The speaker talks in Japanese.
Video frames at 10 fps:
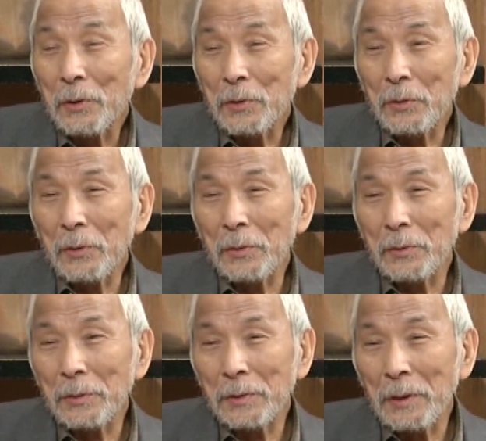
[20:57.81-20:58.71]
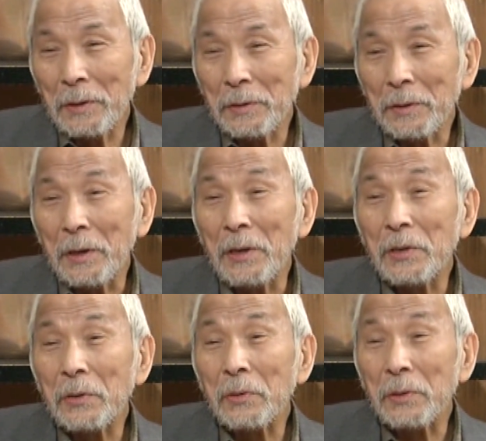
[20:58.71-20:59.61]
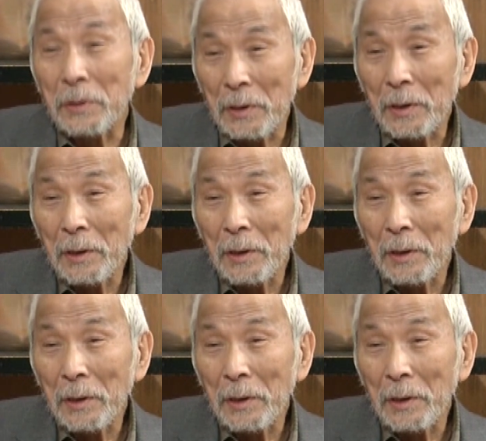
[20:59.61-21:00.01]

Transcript: 日本軍に対する検証費ね、はい